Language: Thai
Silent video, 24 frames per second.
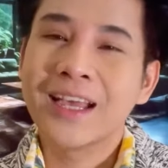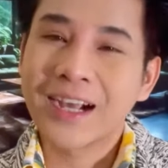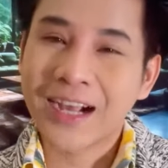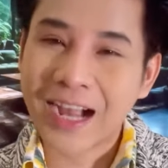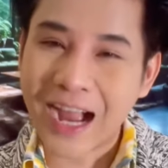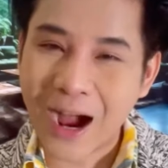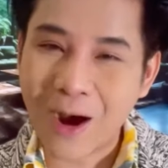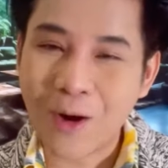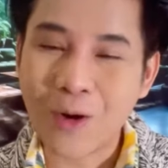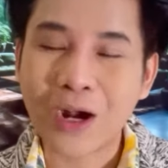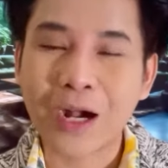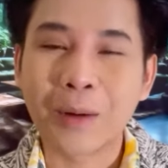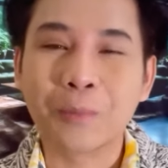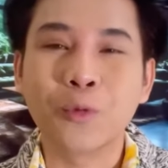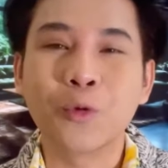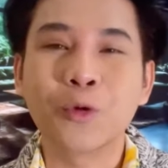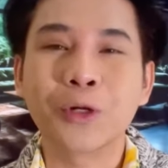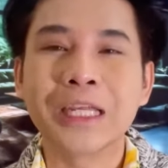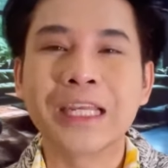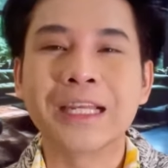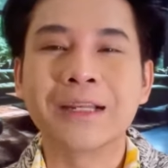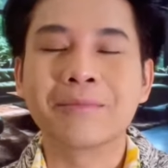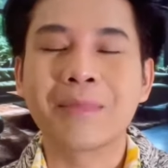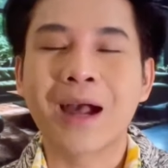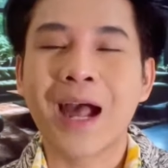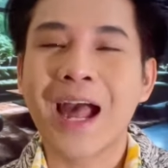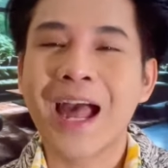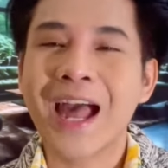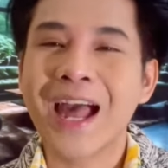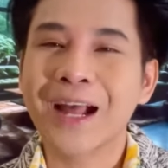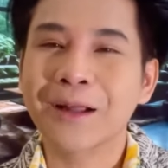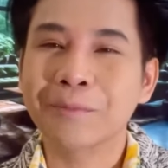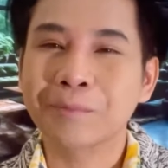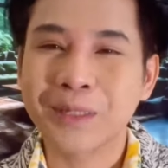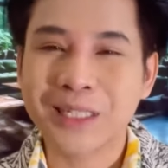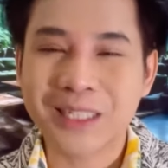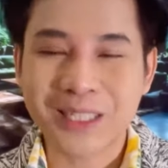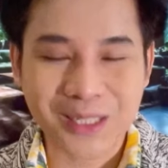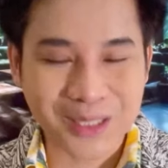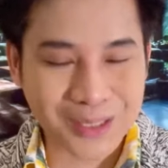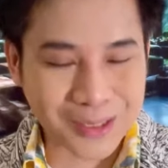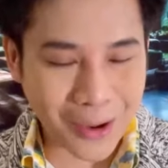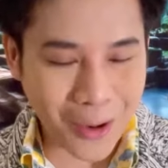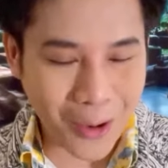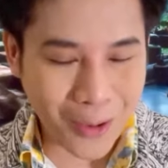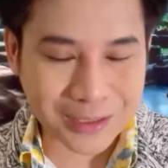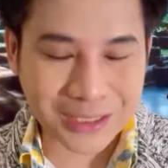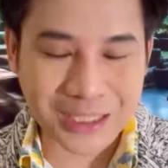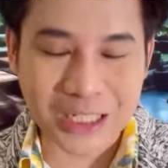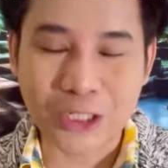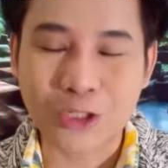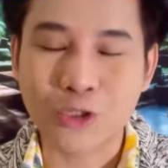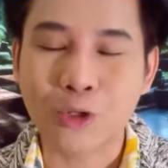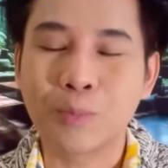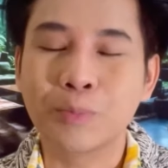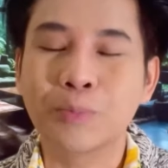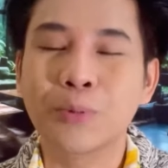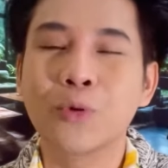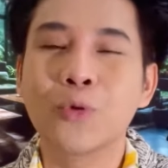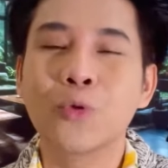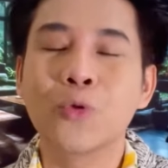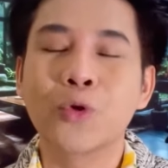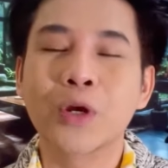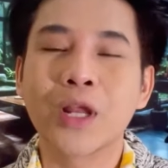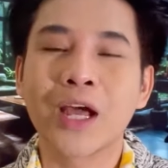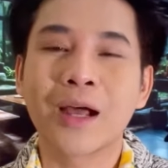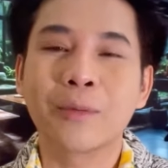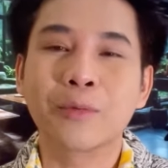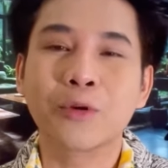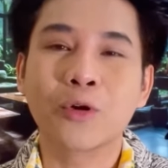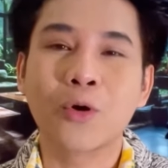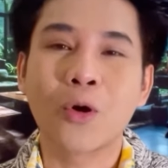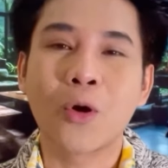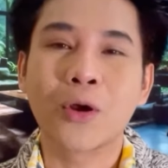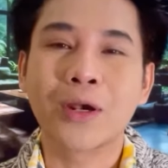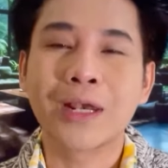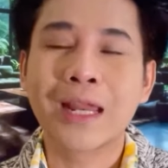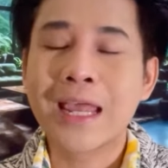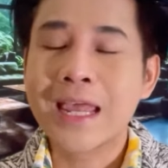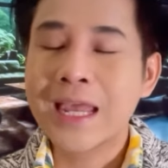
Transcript: เข้ากับองค์อิงมาก เป็นซองสีชมพูนะครับ ทุกคน